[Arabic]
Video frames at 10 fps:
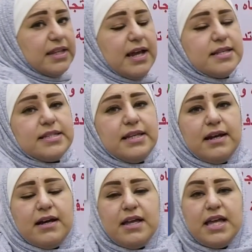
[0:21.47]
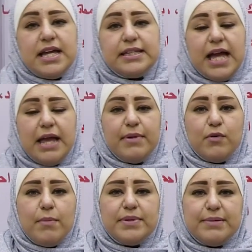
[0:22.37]
الأسئلة دائما
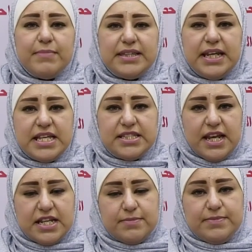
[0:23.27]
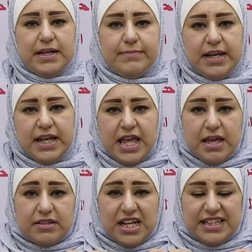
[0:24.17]
وأبدا بعض الأسئلة إيش بتعمل
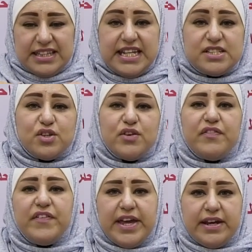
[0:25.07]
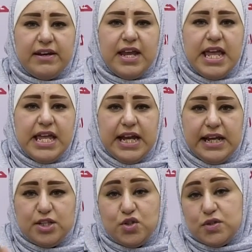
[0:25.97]
تعطيك صنفين
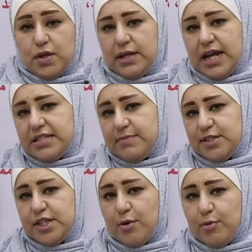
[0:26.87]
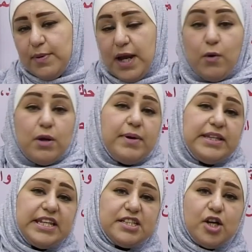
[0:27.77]
يعني الجزء لازم تجاوبه بالأول
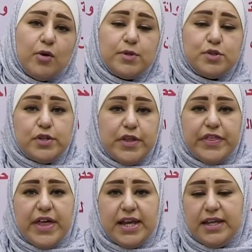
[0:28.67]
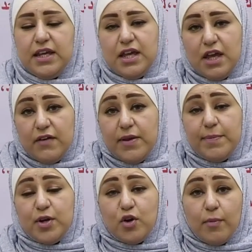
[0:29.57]
بعدين تجاوب الجزء الثاني في
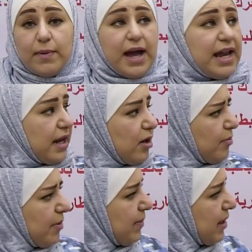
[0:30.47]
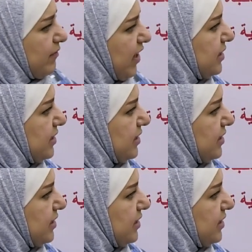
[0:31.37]
منكم هلا لو يمكن في